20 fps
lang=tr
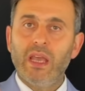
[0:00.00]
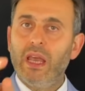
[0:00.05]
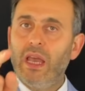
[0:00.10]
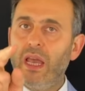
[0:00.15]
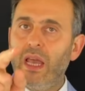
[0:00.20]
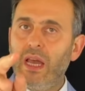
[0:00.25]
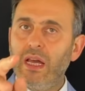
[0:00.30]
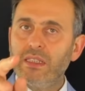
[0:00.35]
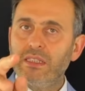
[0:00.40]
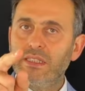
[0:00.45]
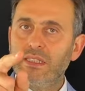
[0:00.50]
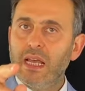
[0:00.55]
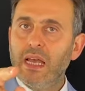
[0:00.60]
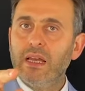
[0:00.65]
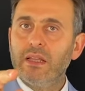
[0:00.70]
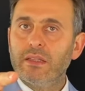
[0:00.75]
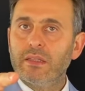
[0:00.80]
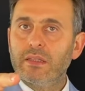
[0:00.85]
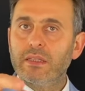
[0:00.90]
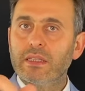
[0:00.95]
Eğer
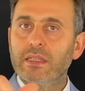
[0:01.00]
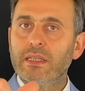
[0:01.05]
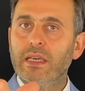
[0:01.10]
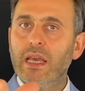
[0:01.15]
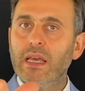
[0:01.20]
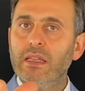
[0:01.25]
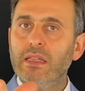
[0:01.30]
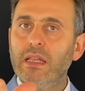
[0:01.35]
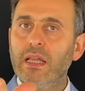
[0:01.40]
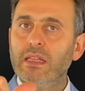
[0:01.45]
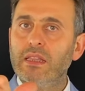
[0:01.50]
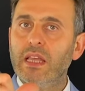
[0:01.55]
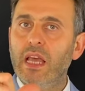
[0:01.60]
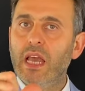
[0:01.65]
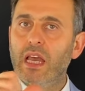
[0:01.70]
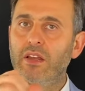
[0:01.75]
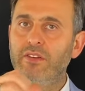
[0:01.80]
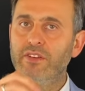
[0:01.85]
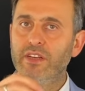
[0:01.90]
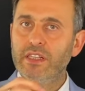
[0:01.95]
sen kendine
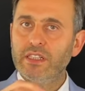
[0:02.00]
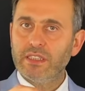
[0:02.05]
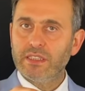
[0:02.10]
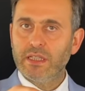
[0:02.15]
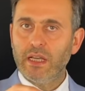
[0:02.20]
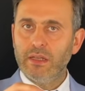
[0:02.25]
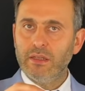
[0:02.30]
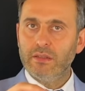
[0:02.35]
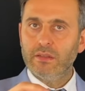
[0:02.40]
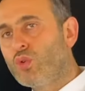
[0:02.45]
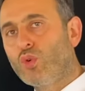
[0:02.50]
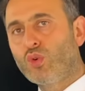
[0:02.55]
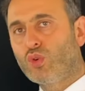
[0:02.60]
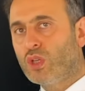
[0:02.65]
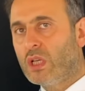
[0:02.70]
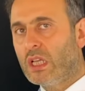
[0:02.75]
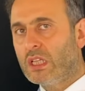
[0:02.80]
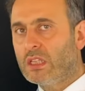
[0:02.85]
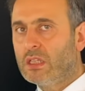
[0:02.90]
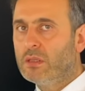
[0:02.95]
değer verirsen, doğru
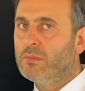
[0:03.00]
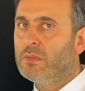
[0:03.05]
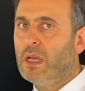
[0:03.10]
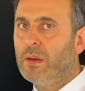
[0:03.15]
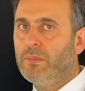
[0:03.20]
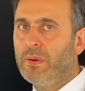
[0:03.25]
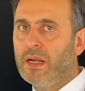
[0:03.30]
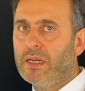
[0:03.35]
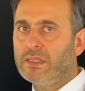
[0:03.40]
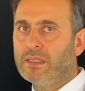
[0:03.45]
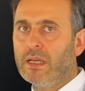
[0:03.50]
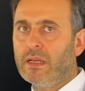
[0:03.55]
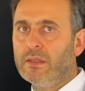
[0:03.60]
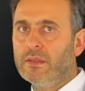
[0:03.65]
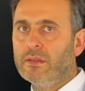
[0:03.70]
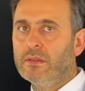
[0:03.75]
yatırım yaparsan,